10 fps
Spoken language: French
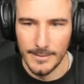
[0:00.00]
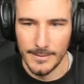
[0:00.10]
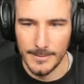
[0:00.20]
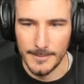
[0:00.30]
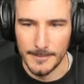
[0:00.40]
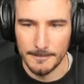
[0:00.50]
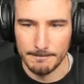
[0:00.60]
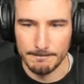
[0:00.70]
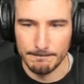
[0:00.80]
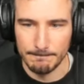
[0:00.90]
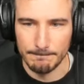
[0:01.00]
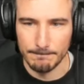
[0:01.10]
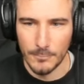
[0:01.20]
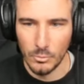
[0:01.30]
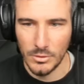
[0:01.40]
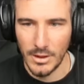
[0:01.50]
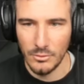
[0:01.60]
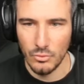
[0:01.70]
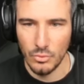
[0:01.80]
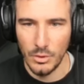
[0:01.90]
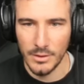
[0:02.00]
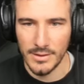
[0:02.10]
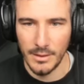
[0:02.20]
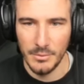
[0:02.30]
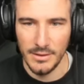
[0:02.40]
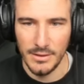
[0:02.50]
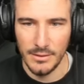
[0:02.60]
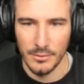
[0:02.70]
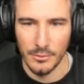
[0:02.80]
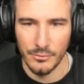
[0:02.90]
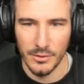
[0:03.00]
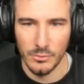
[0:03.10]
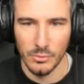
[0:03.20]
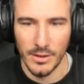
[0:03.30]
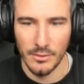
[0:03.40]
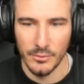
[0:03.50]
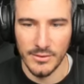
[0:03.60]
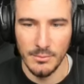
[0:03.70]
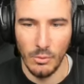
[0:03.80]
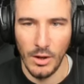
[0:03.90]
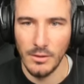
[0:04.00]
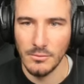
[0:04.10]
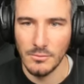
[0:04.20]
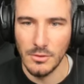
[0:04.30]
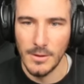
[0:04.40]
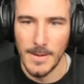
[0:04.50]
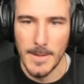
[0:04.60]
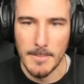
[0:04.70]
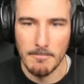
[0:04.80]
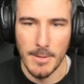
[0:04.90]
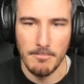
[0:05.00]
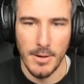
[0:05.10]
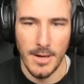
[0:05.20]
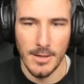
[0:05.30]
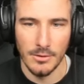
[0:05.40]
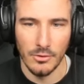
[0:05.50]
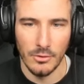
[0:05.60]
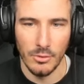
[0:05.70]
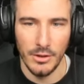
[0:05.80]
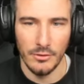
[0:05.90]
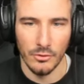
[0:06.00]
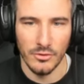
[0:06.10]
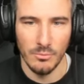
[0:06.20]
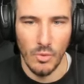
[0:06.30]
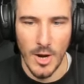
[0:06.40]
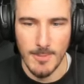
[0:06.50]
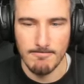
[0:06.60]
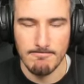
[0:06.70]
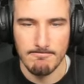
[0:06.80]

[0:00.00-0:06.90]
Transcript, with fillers: euh, contrat du joueur terminé, euh, fin de contrat dans 6 mois. Même pas, hein, dans, ouais, dans 6 mois.